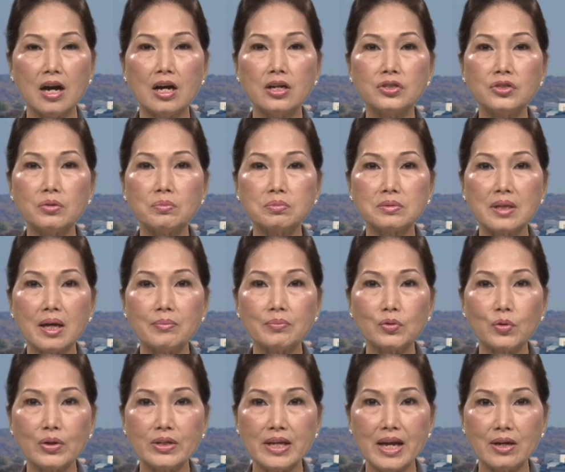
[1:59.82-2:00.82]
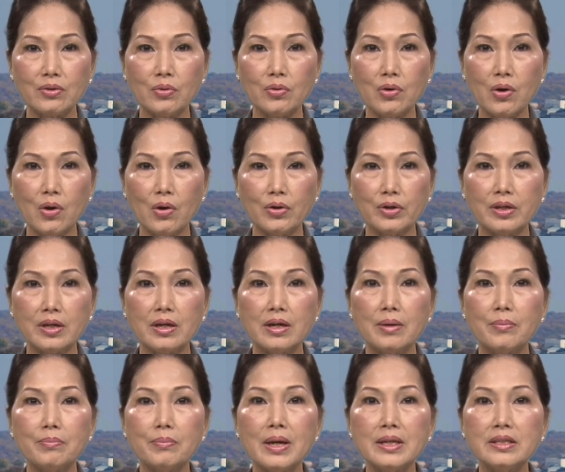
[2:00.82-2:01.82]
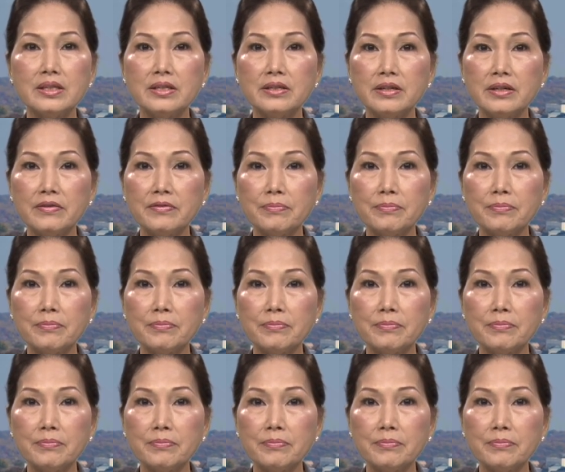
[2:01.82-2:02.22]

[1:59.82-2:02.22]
ở trung tâm tòa nhà Quốc hội, bên dưới